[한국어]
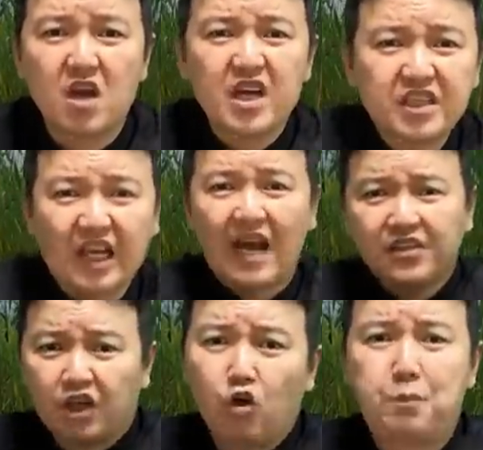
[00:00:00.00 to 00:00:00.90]
이
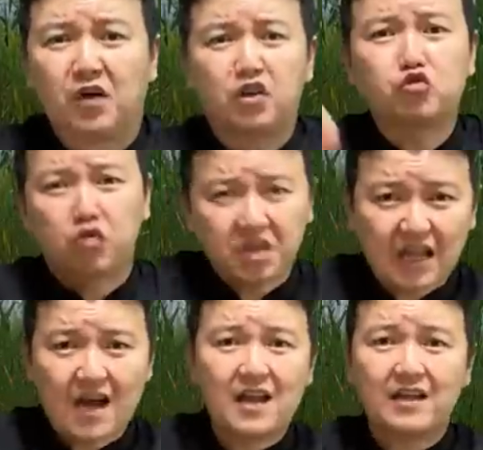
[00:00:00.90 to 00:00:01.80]
산채로
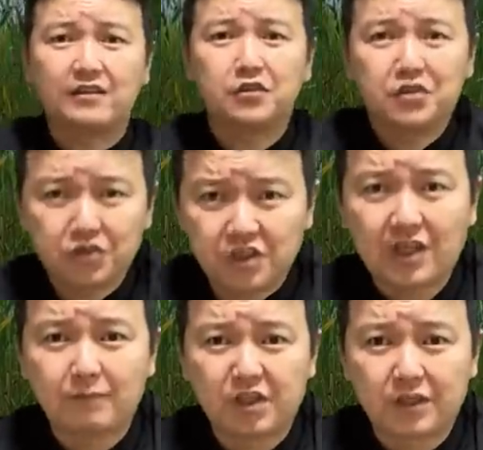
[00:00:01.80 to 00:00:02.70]
벗겨주겠다라는
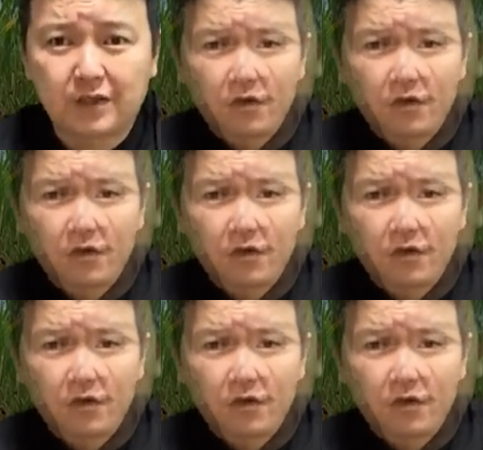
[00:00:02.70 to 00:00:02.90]
뜻이랍니다.